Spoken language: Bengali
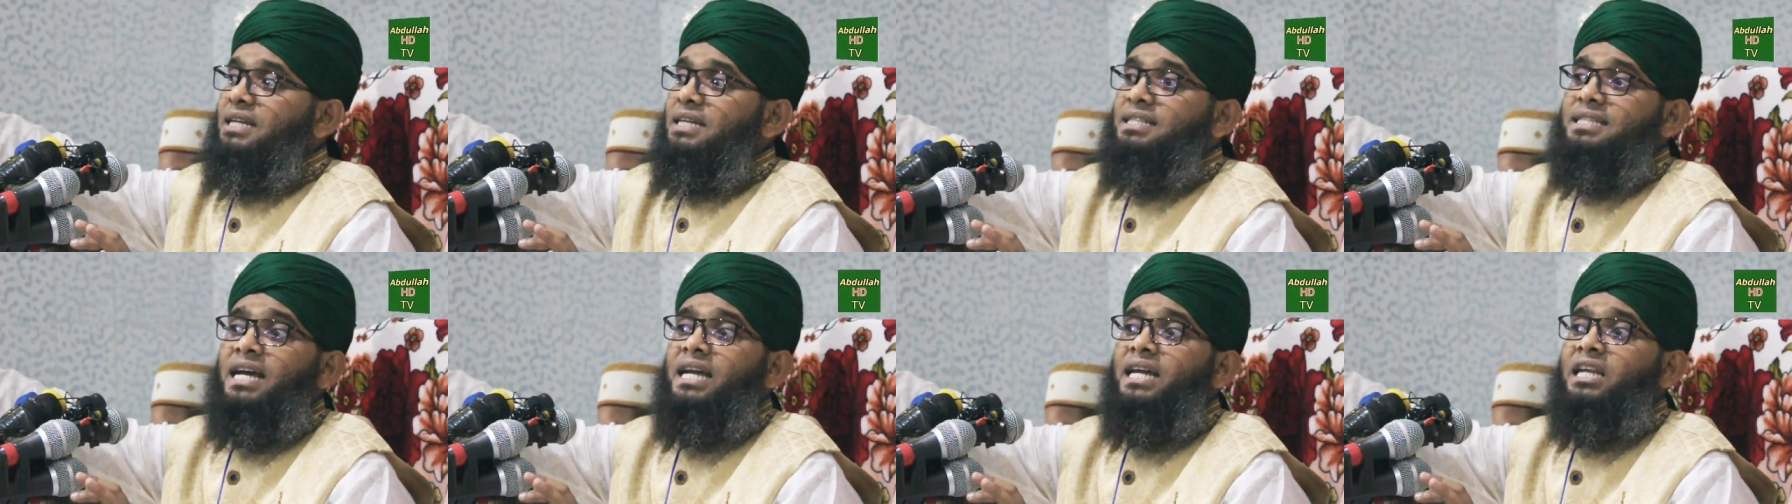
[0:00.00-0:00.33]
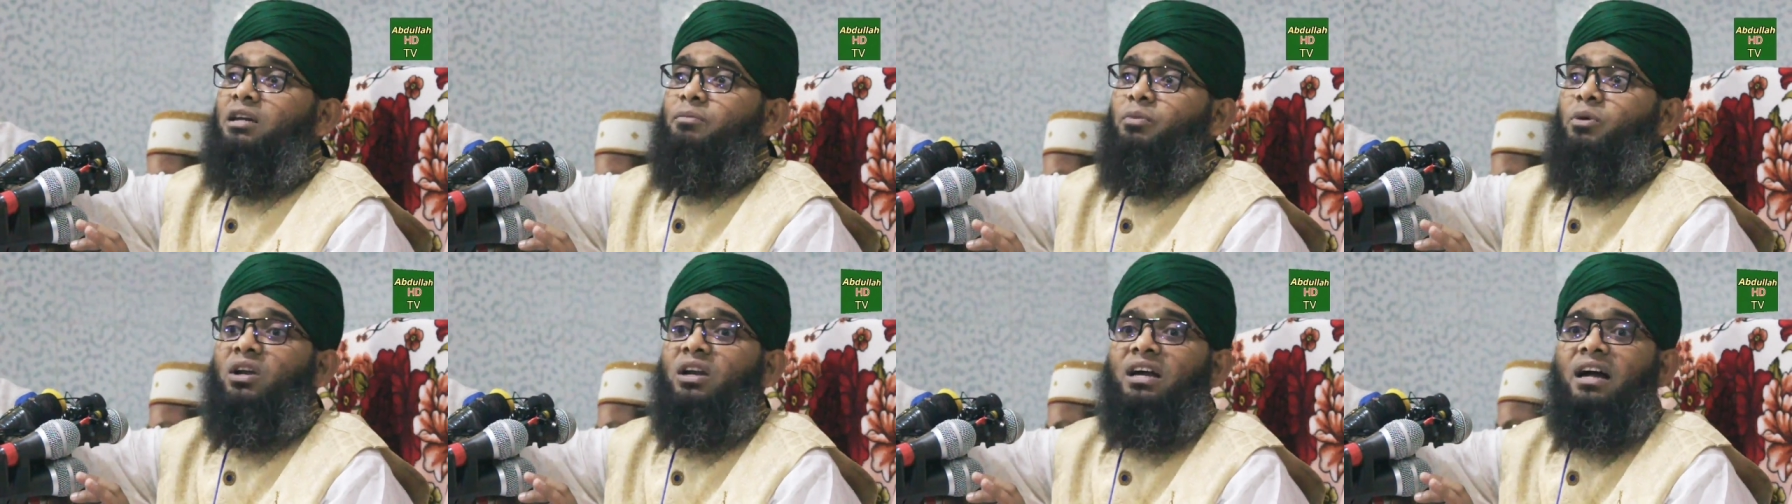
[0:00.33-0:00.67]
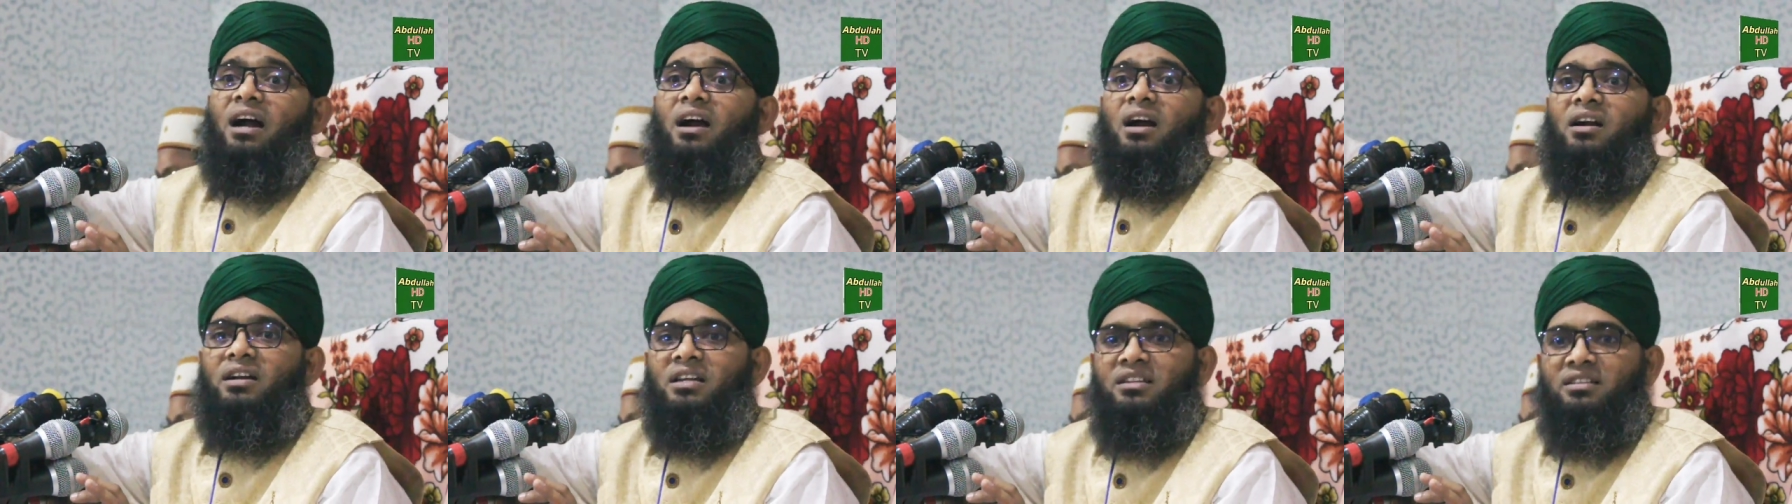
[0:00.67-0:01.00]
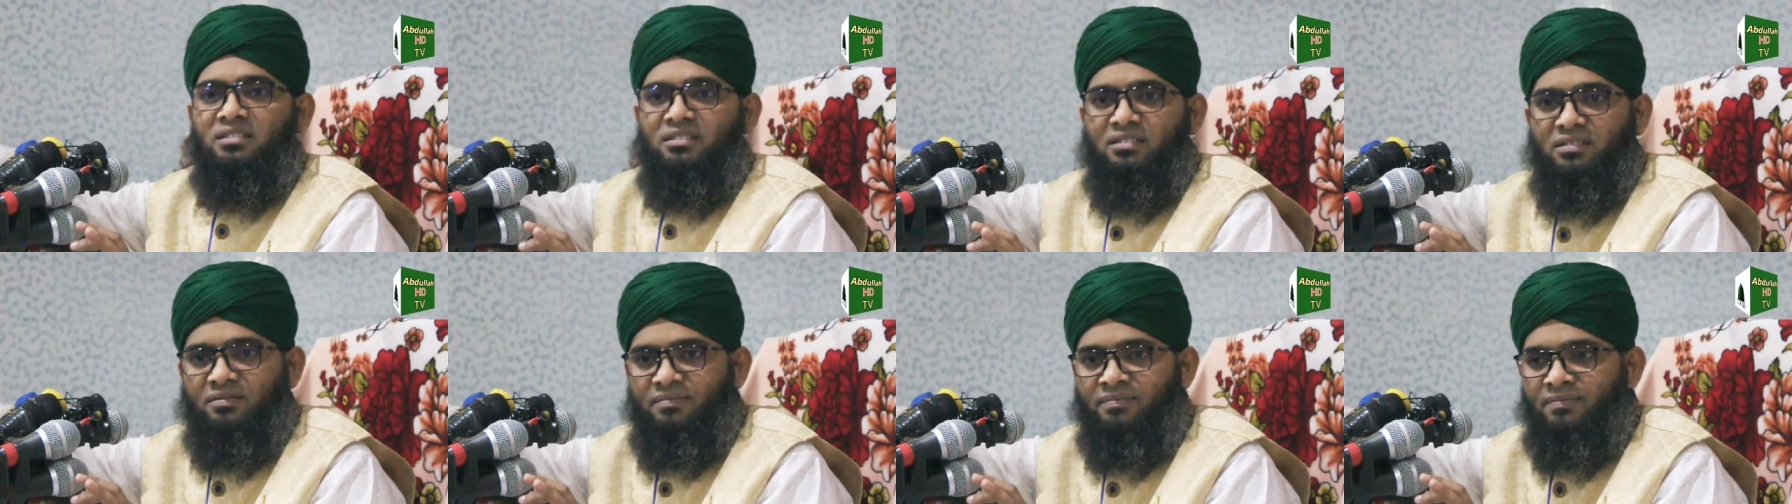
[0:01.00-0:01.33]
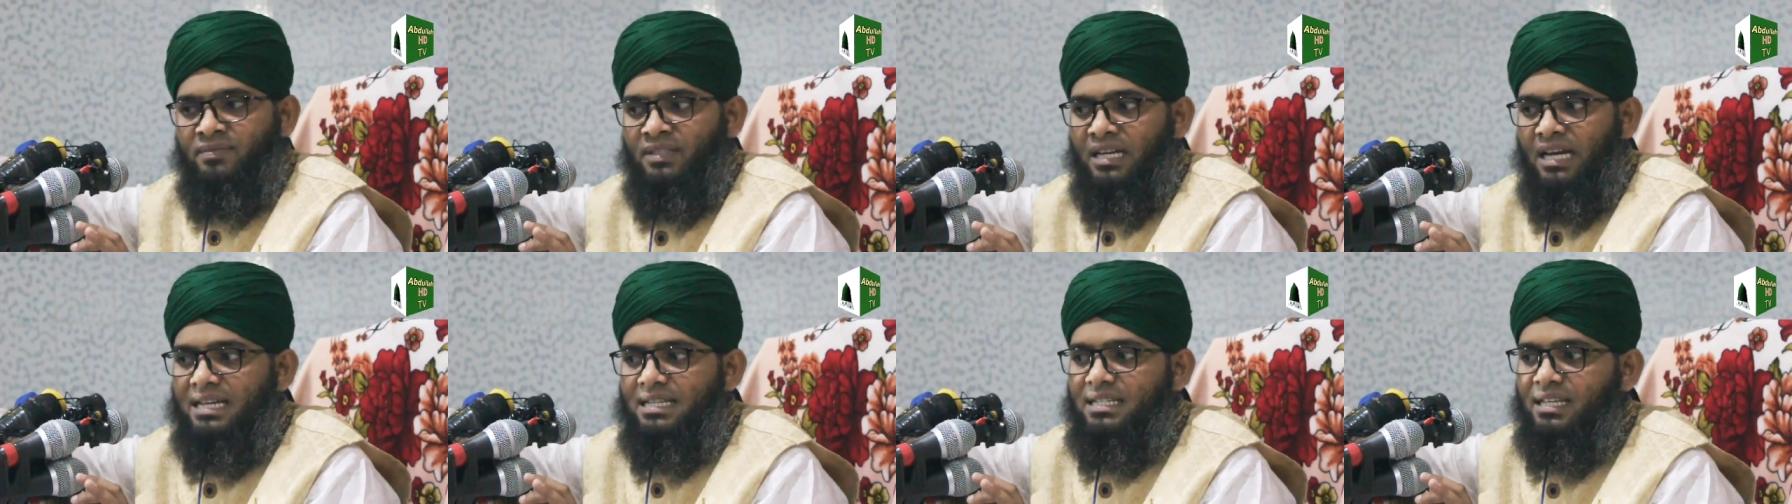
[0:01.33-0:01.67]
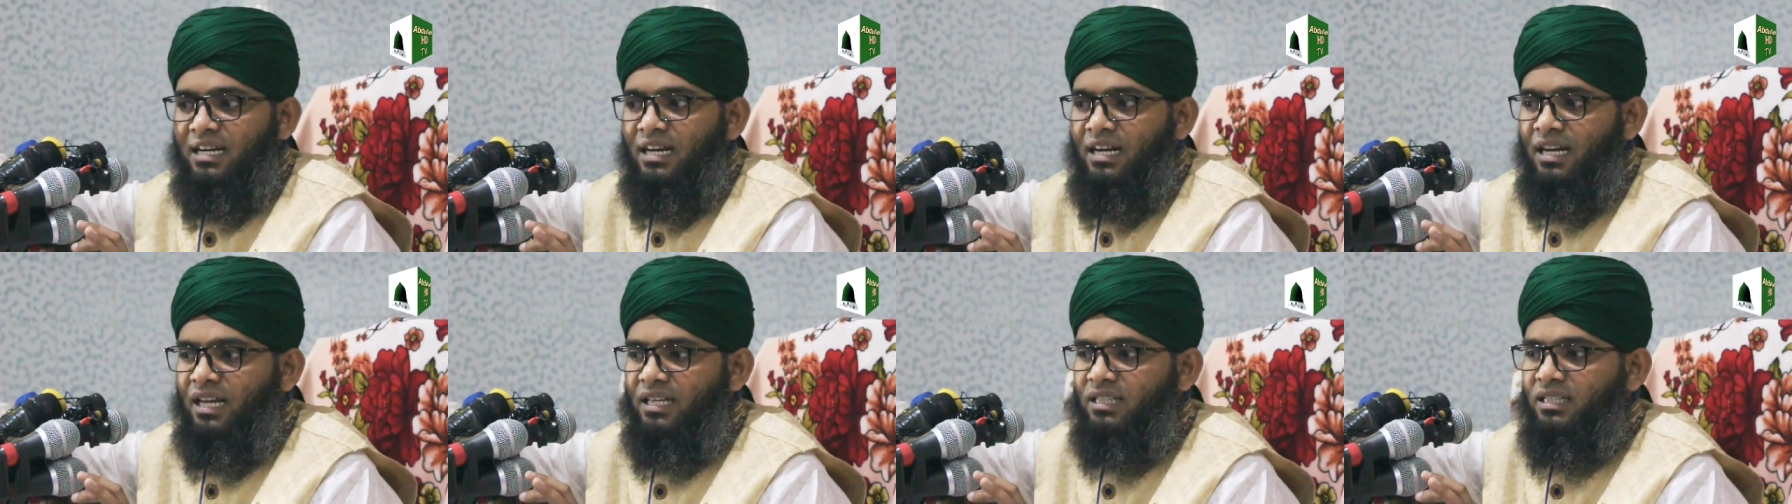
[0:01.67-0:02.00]
ডিজাইনেবল গার্ডেন আছে
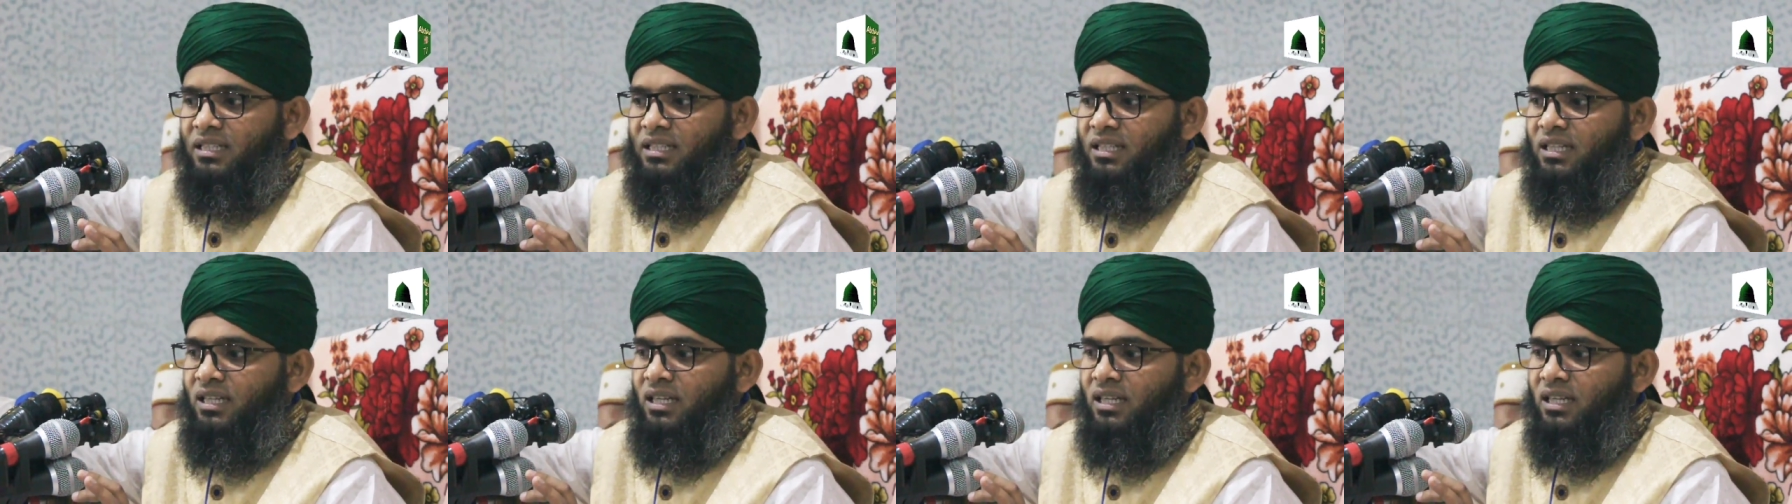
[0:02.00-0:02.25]
না নাই